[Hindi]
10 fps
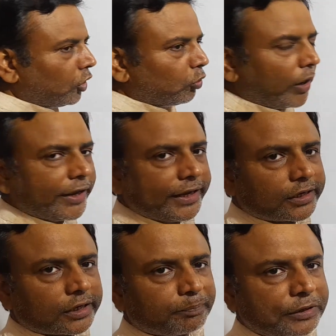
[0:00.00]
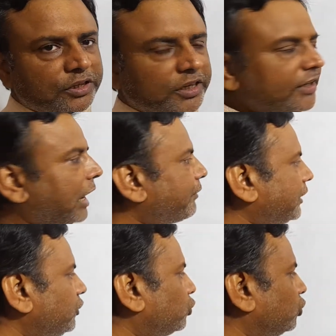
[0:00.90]
वह एक
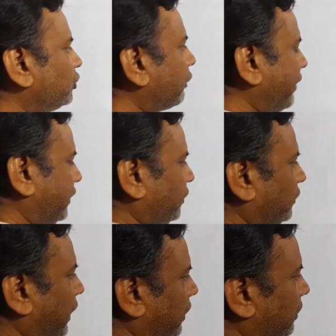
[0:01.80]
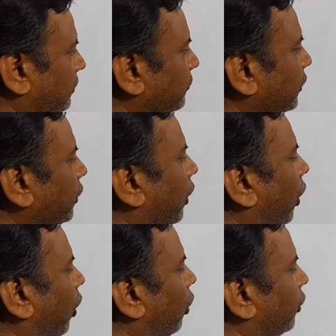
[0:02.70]
प्रतिक्रियावादी सोच का व्यक्ति था
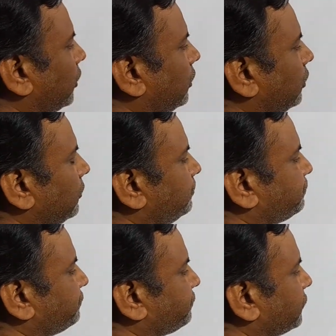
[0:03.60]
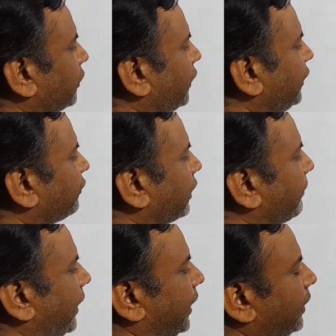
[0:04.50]
और इस
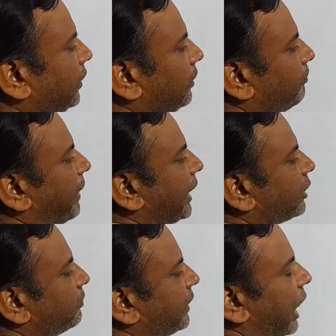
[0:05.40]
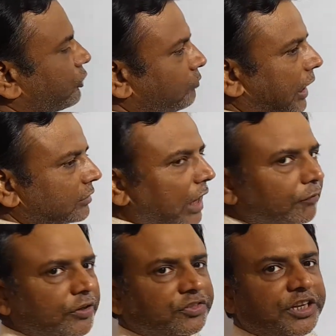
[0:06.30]
समय भारत में राष्ट्रवाद
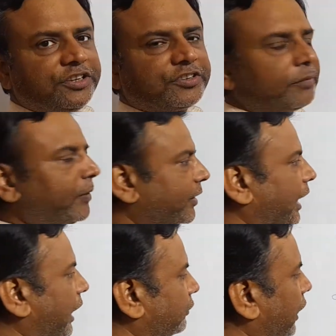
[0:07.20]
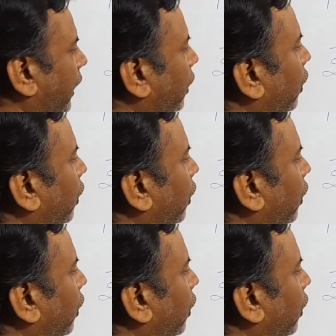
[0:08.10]
काफी तेजी से बढ़ रहा था